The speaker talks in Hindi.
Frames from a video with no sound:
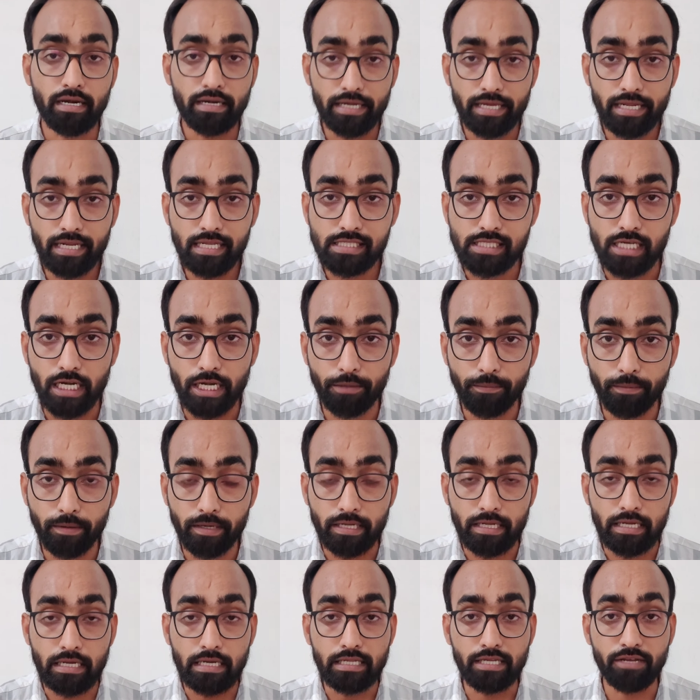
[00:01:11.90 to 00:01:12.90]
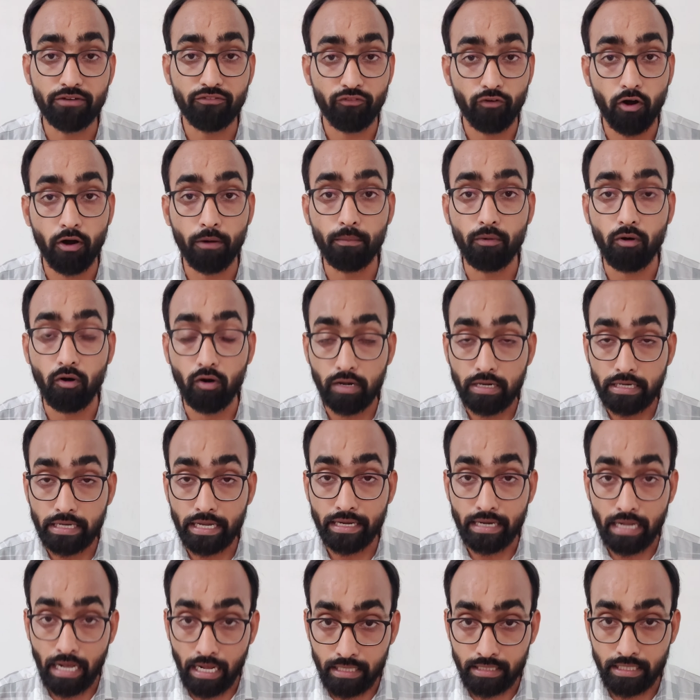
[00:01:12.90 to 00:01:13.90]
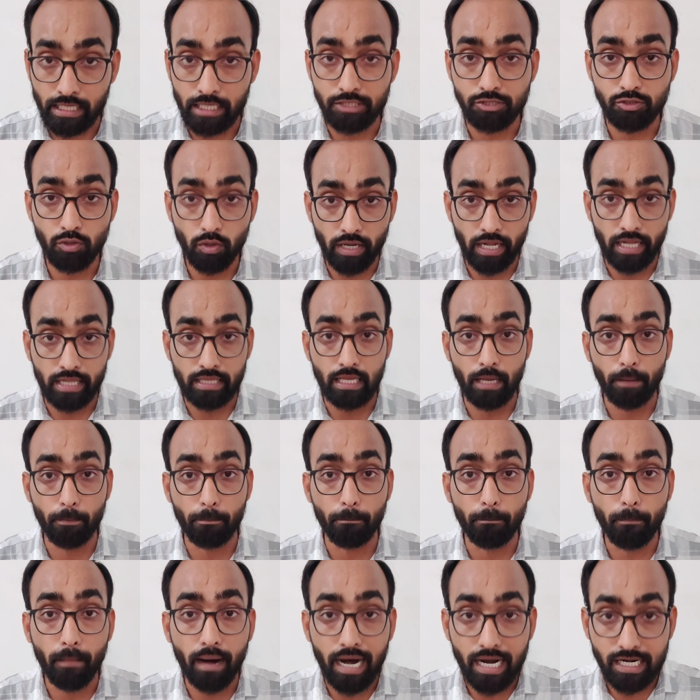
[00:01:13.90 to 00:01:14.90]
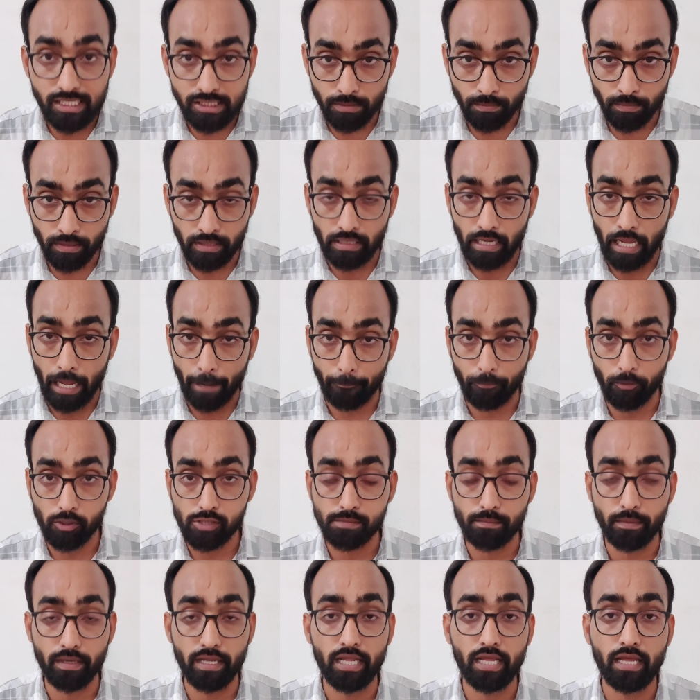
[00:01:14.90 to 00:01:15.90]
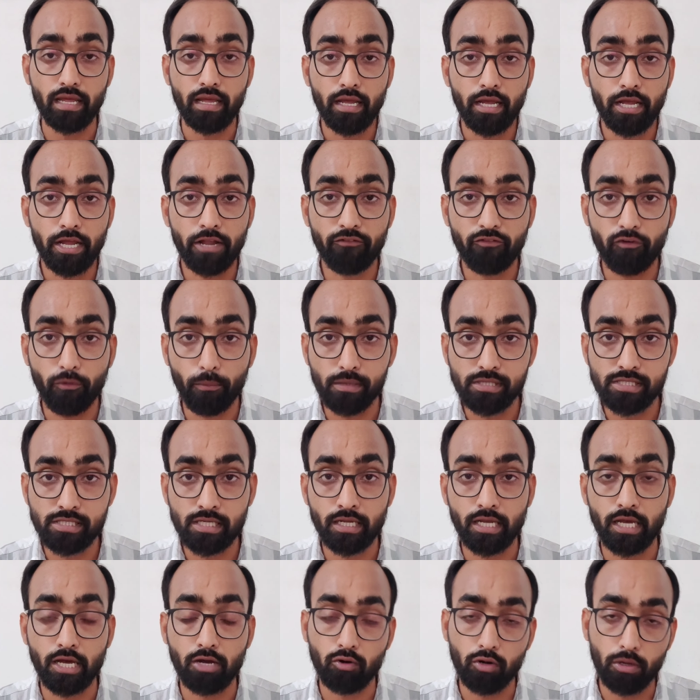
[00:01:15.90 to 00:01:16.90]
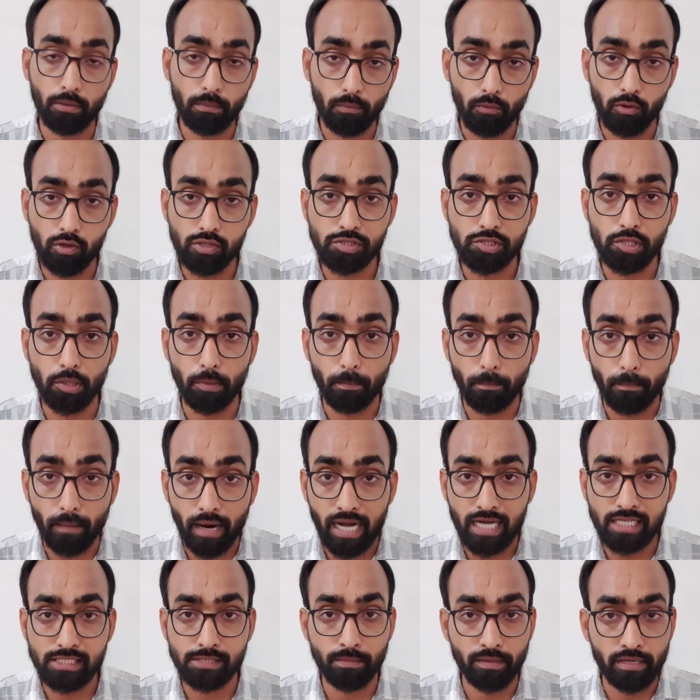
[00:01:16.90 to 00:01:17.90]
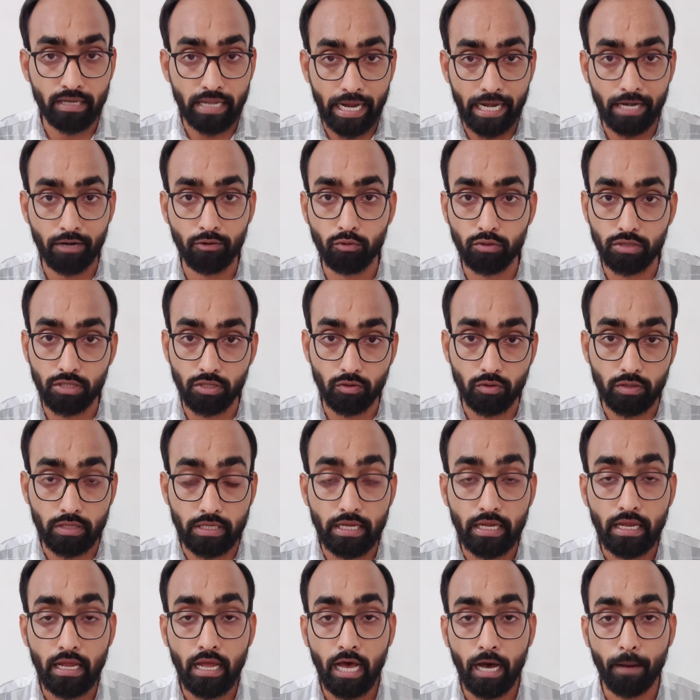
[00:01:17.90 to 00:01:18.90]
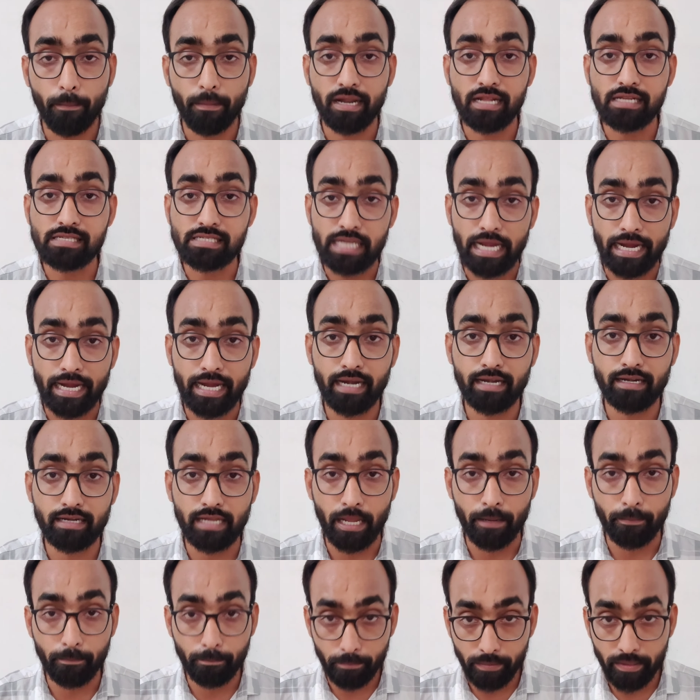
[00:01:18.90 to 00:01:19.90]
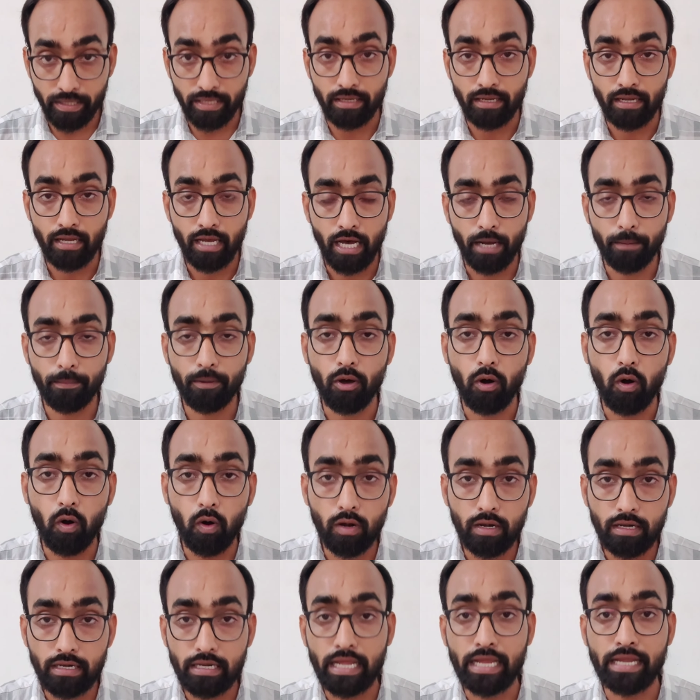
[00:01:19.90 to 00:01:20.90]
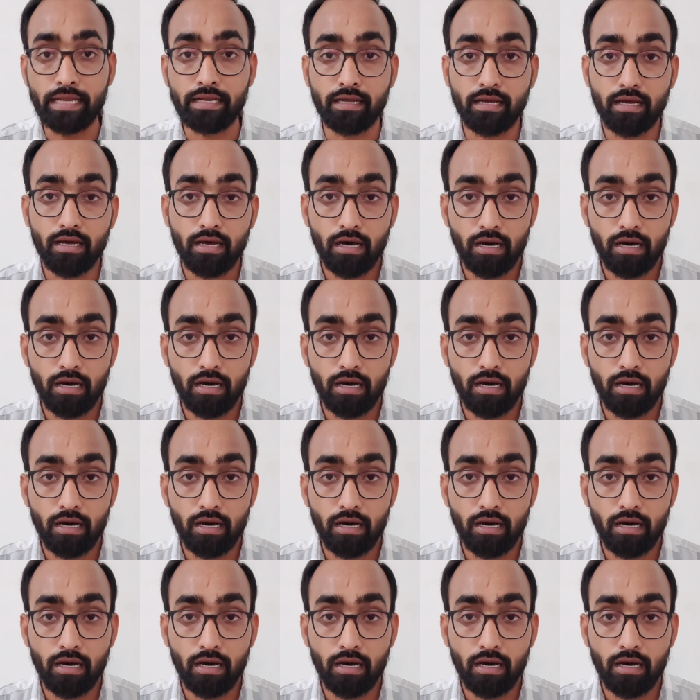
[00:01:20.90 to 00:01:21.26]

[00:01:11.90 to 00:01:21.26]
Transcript: डिग्री सर्टिफिकेट के लिए फॉर्म ऑनलाइन आता है जो रहता है मार्च मंथ अप्रोच मेरे इन्फॉर्मेशन के अकॉर्डिंग मोस्ट ऑफ मार्च मंथ एंड होते होते हमारा सेकेंड टाइम भी हमें ऑनलाइन